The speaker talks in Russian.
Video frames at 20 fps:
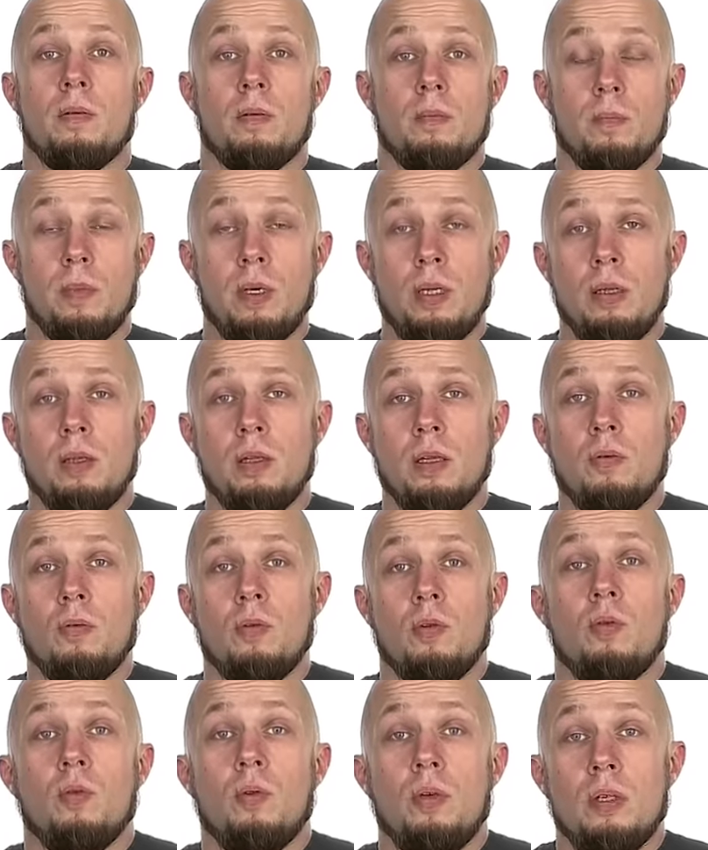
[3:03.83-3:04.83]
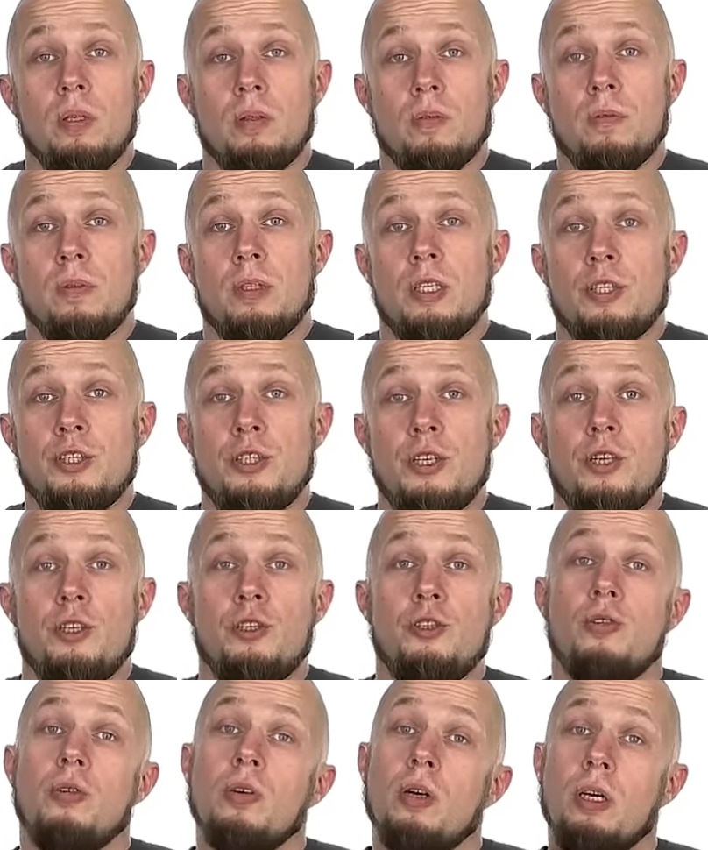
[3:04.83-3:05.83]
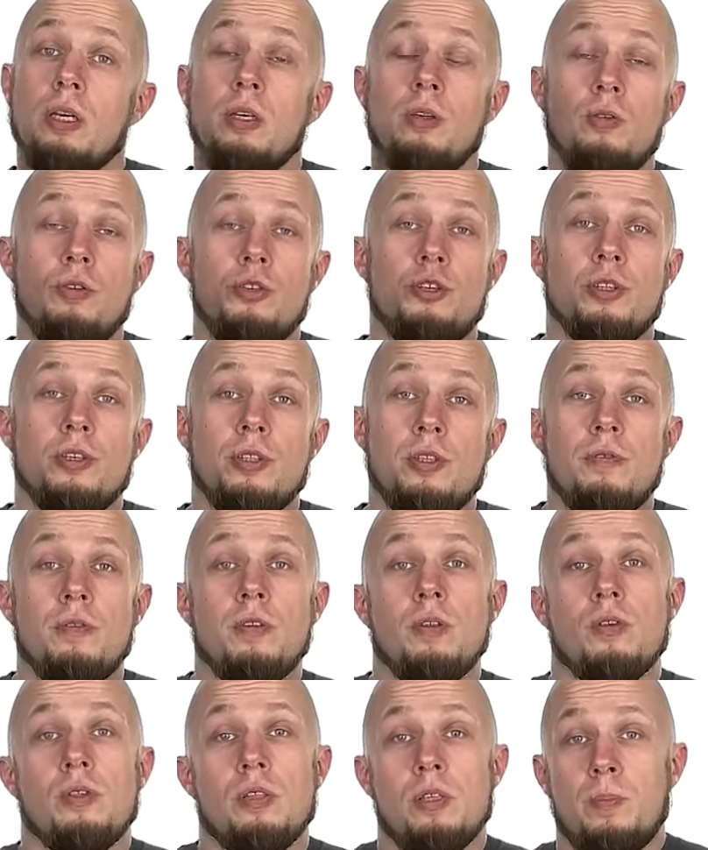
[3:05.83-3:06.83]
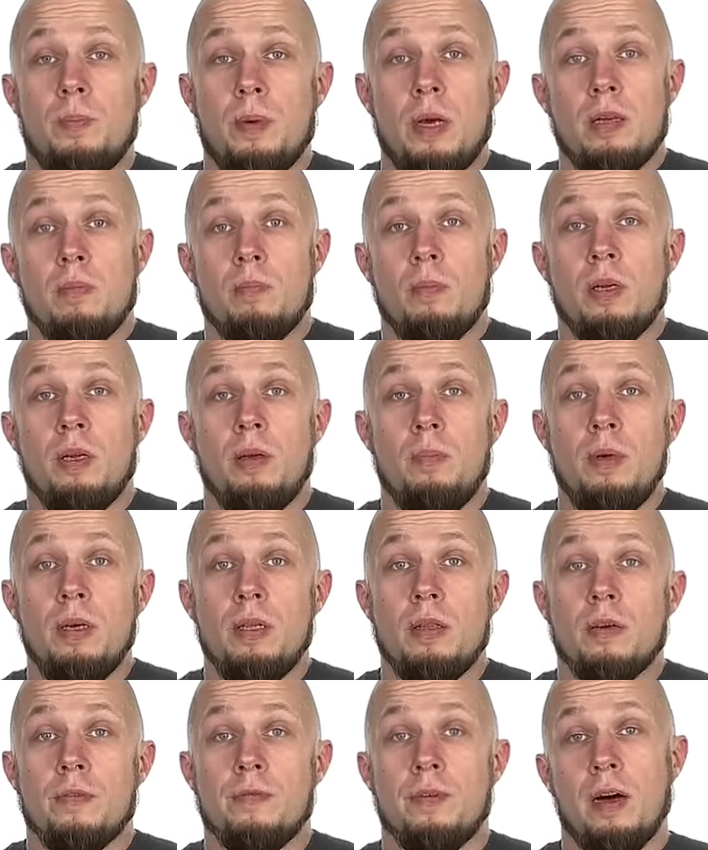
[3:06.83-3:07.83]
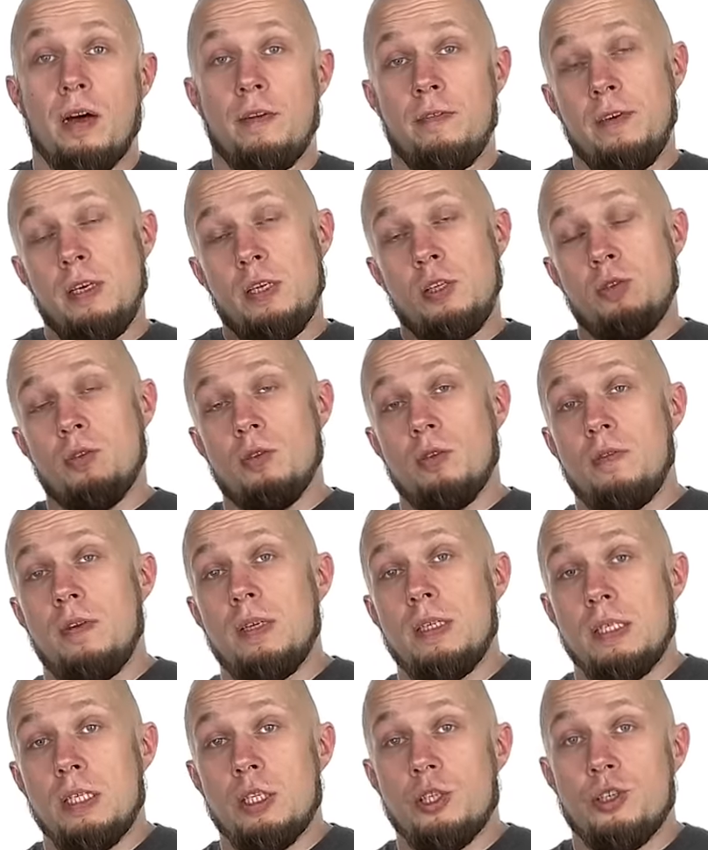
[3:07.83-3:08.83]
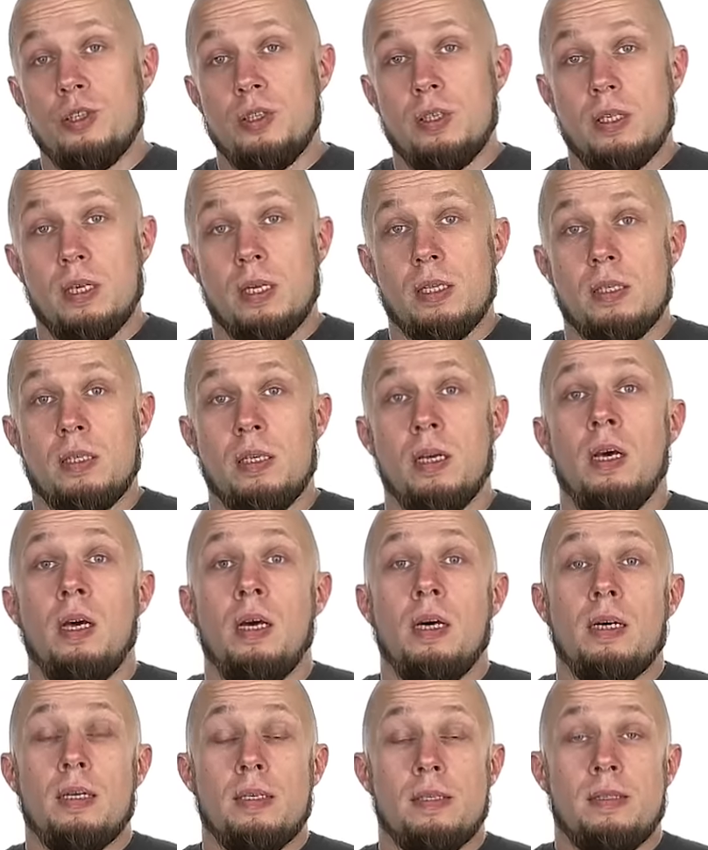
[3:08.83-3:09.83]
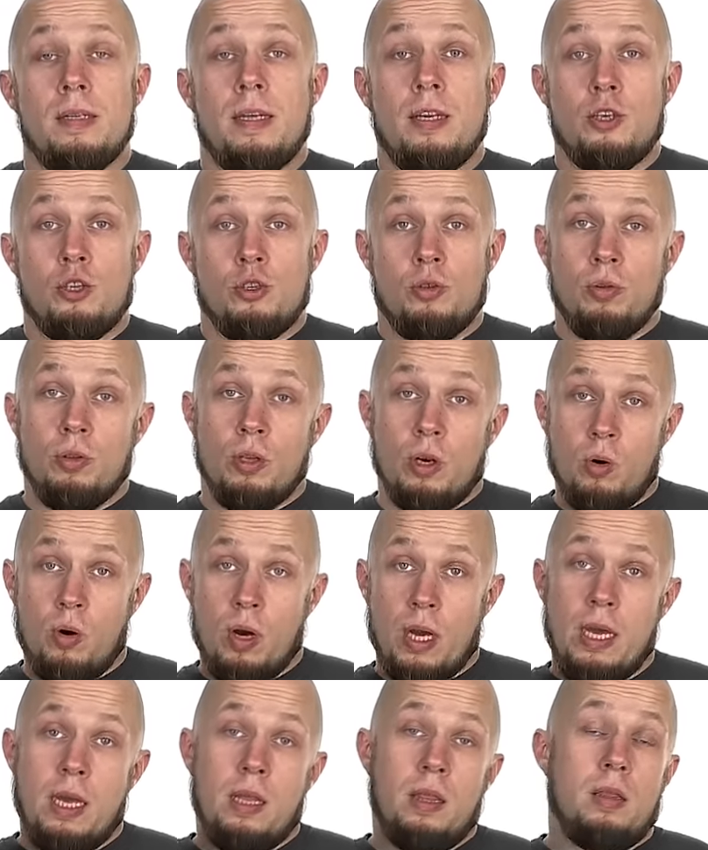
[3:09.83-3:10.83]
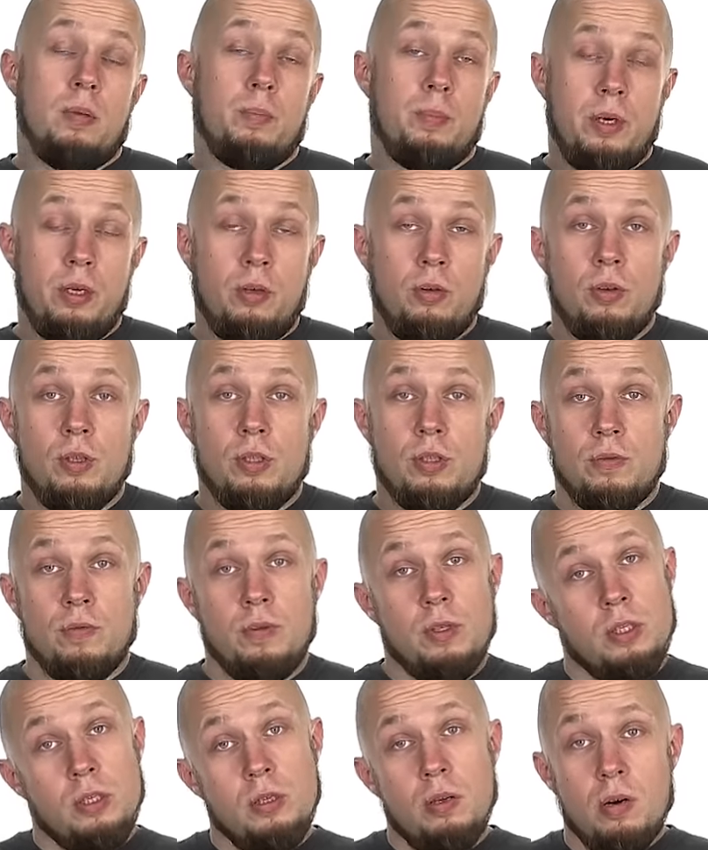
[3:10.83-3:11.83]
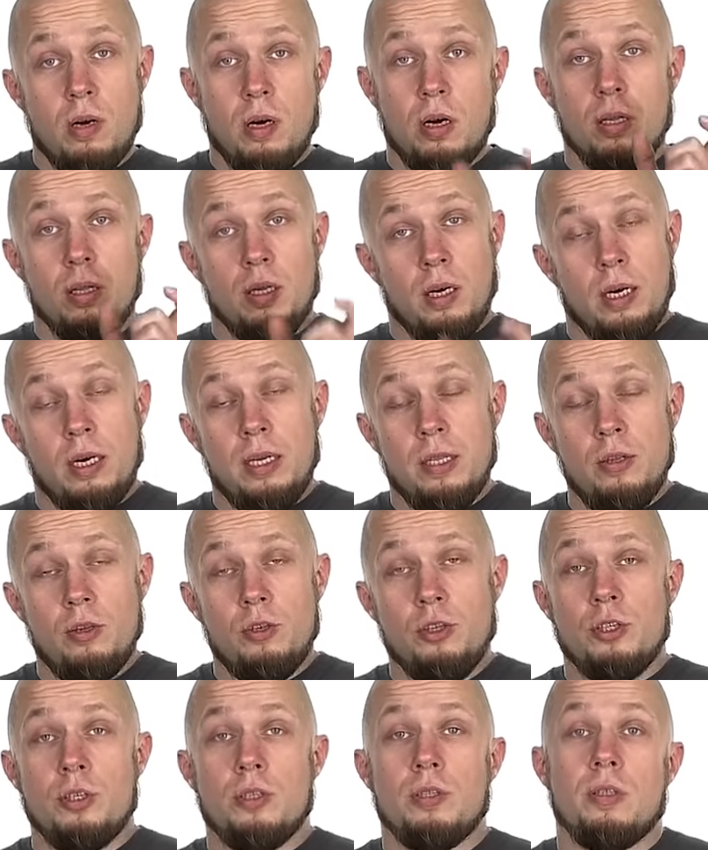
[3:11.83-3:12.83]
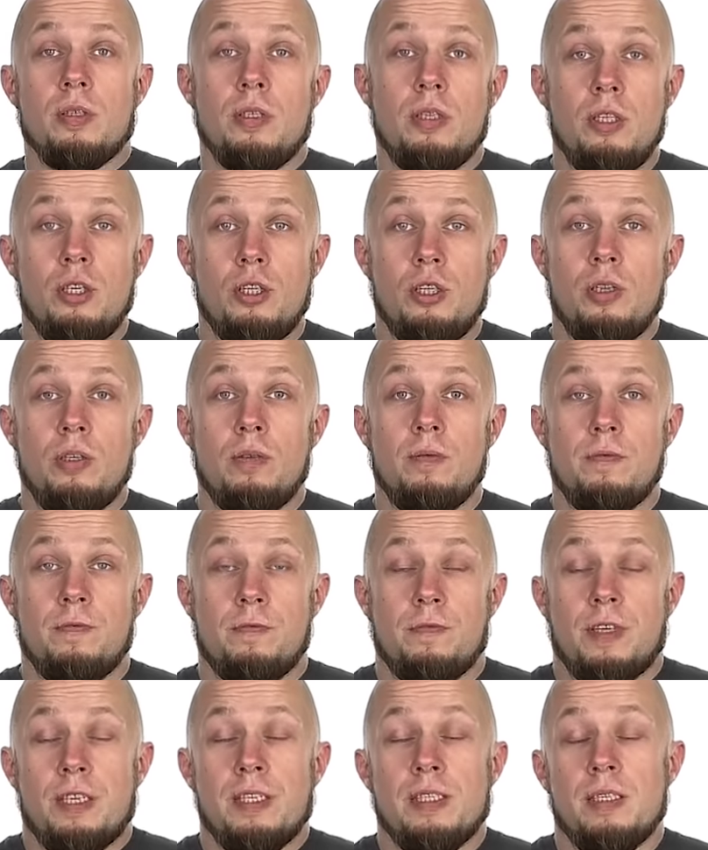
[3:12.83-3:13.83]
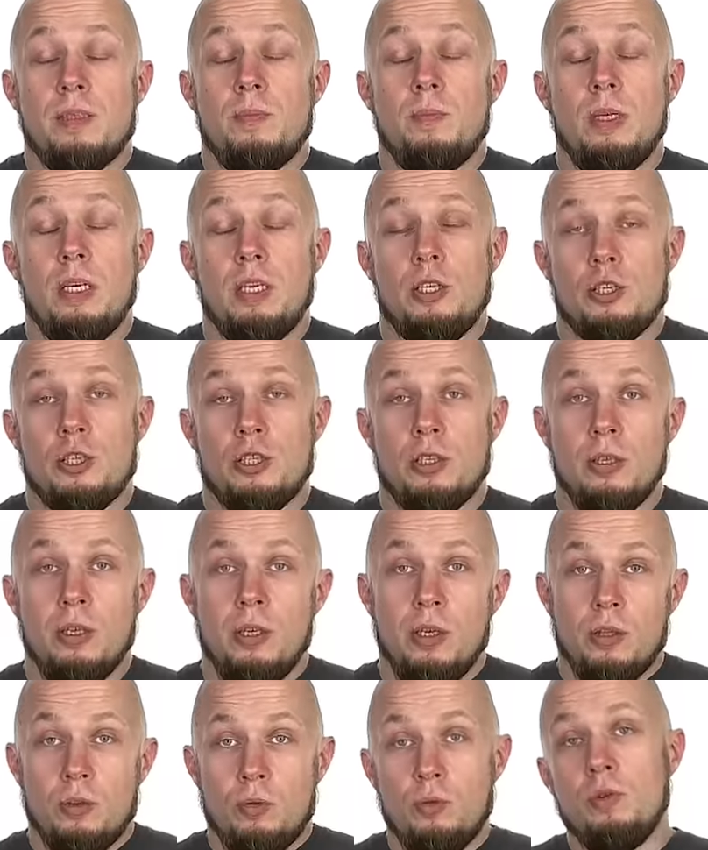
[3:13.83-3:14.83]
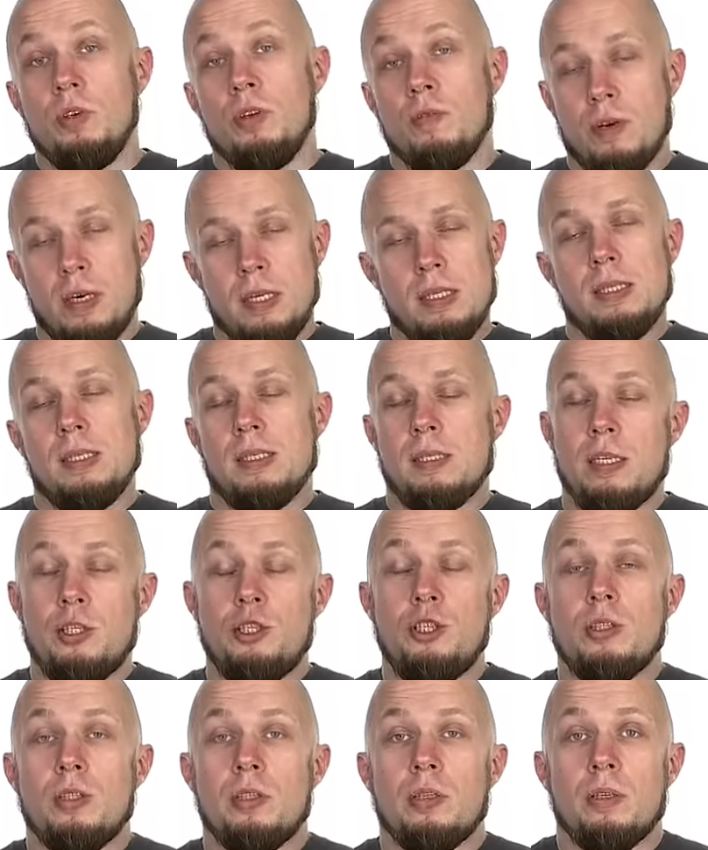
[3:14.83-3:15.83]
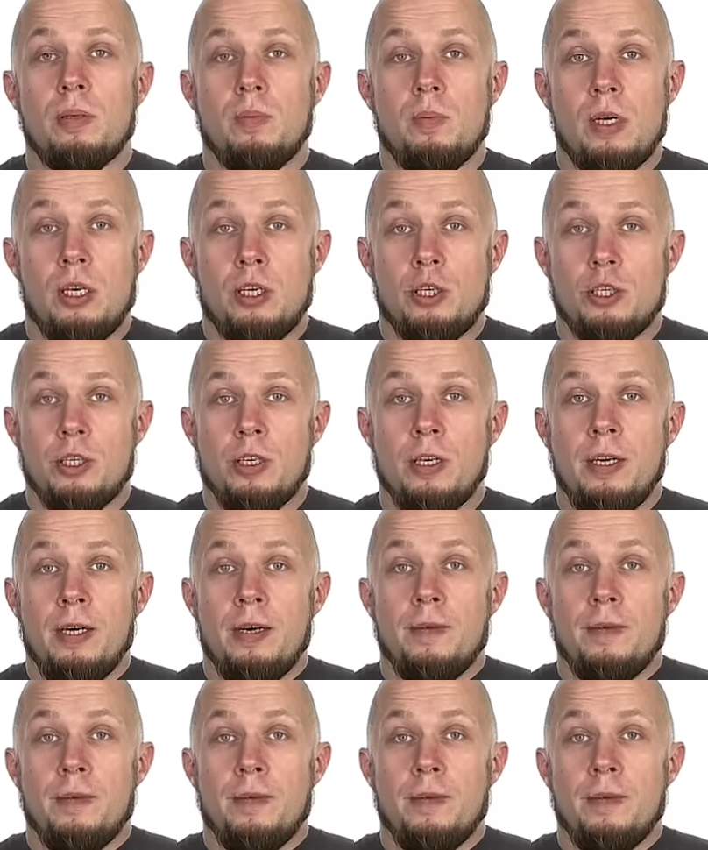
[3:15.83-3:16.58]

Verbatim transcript: Мало того, у этого ножа еще и клиночек 95 мм, а весь он 216. Это значит, что на рукоять-то приходится вот столько, а на клиночек и в разы меньше. Ну, не в разы, значительно меньше.